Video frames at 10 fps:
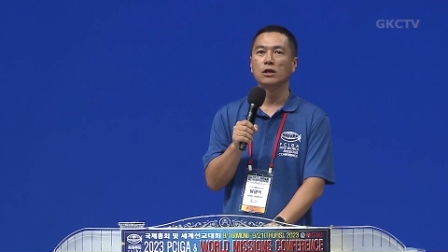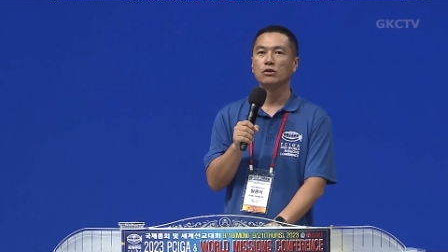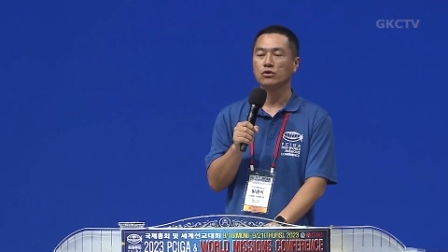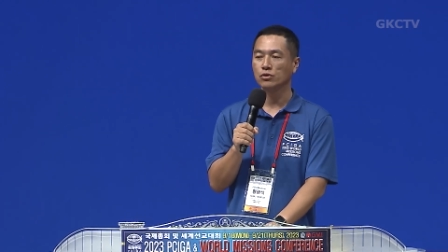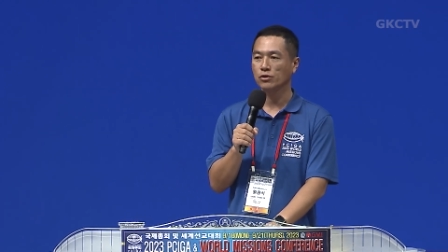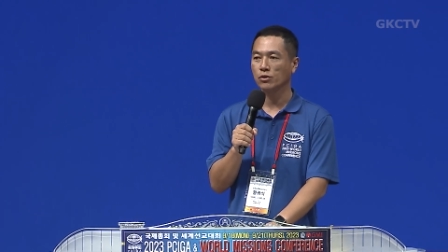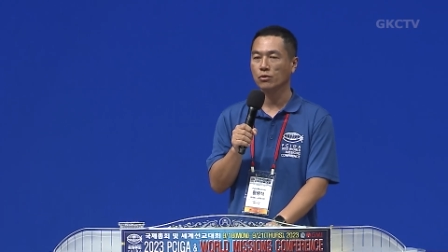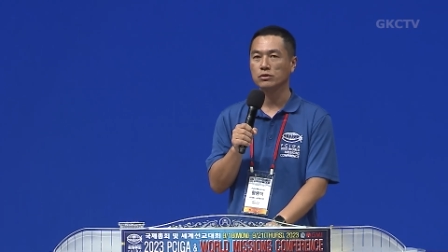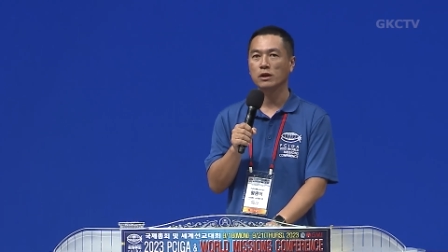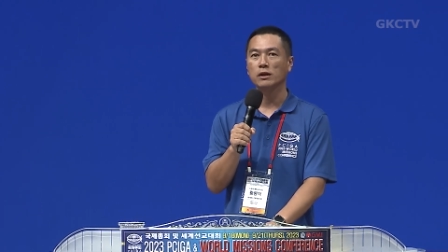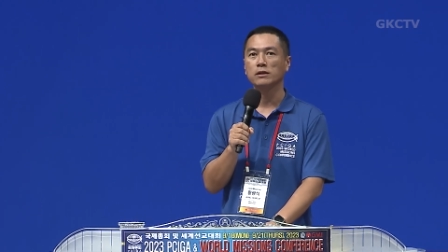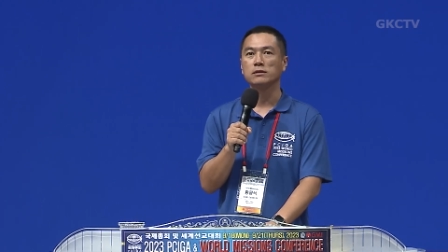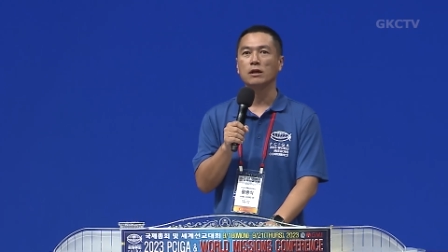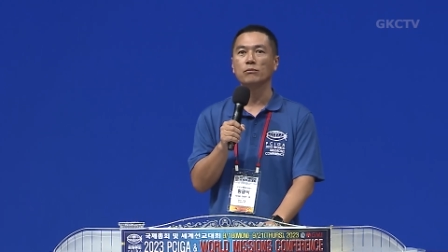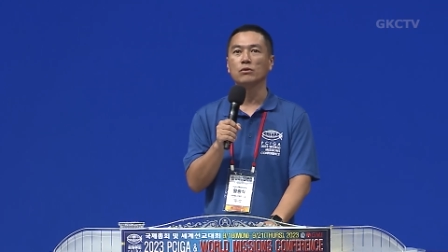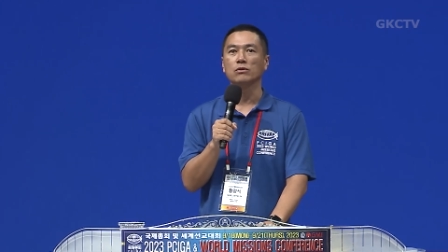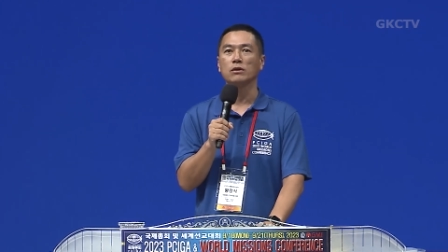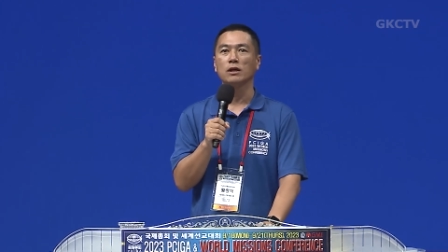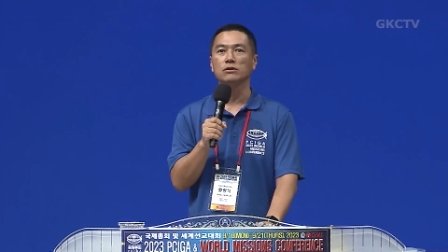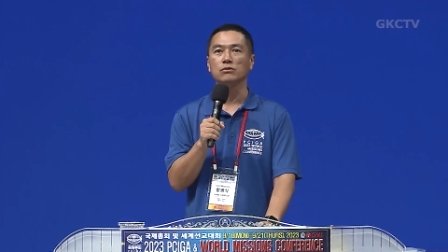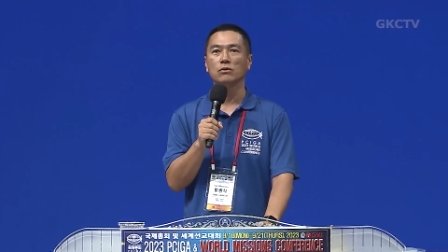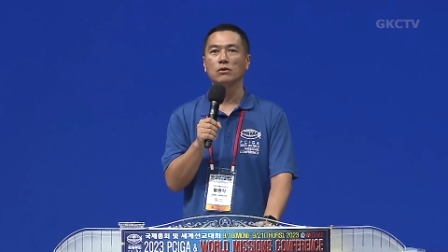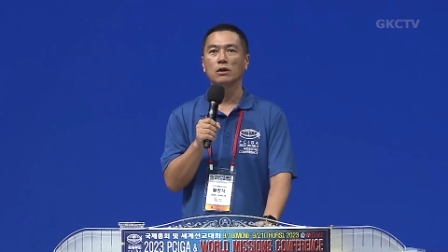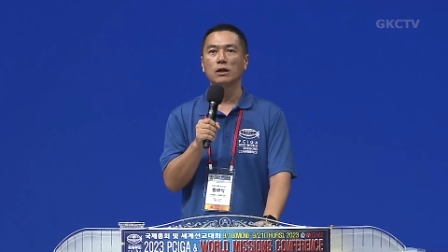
기독교의 교사의 사명을 가지고